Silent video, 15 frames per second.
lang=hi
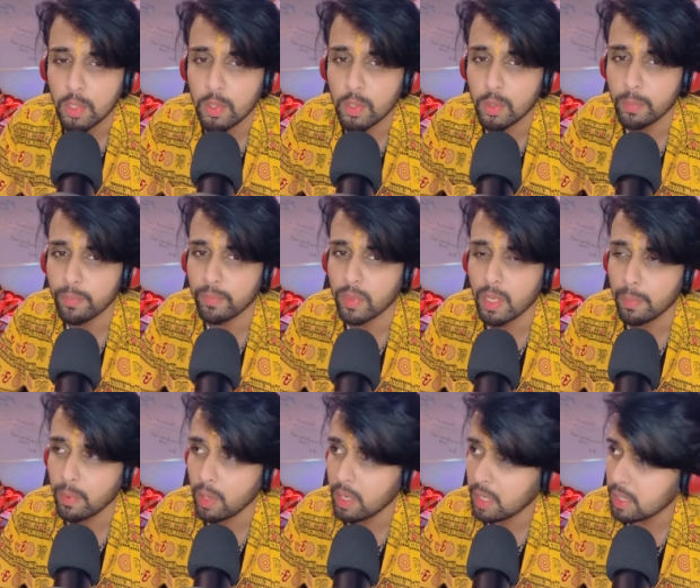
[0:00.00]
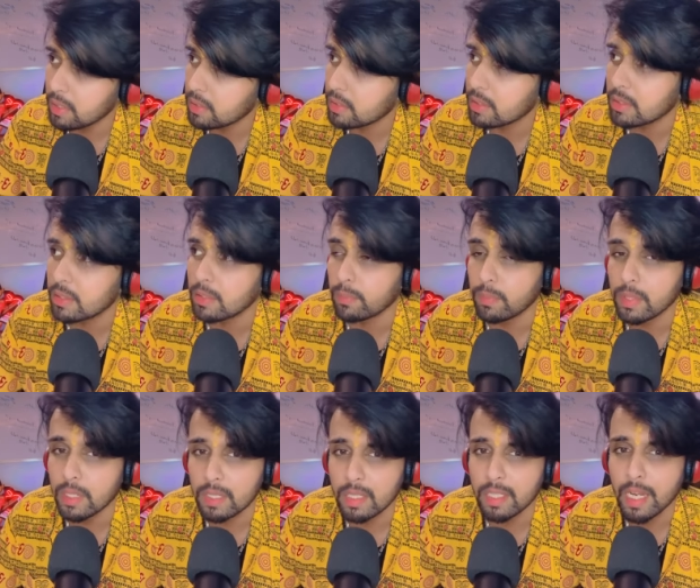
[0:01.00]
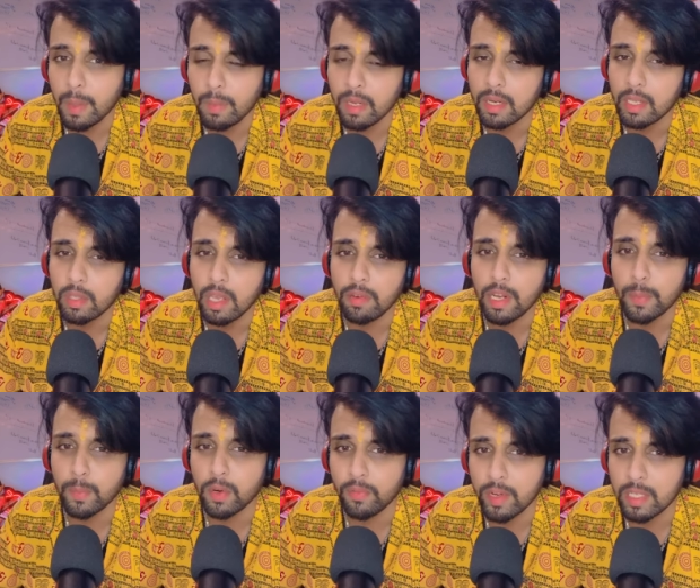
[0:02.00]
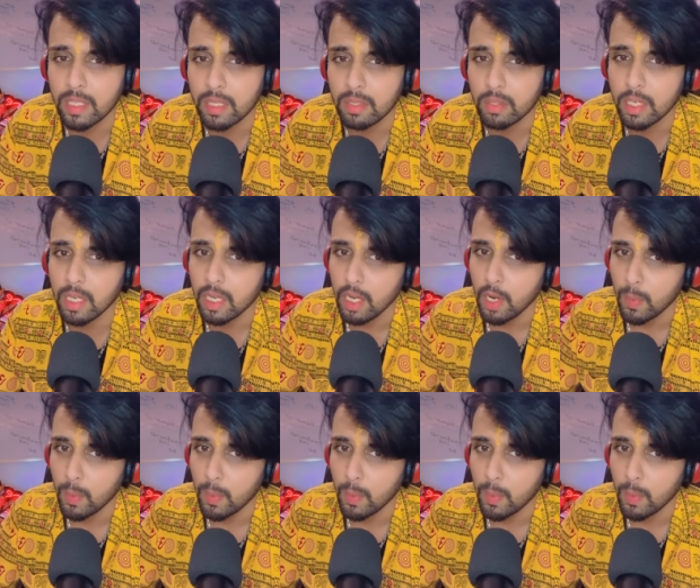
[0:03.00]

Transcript: तो द पॉइंट इज तो पर्सन नाम लिख रहा था लाइक प्रोफेसर ओके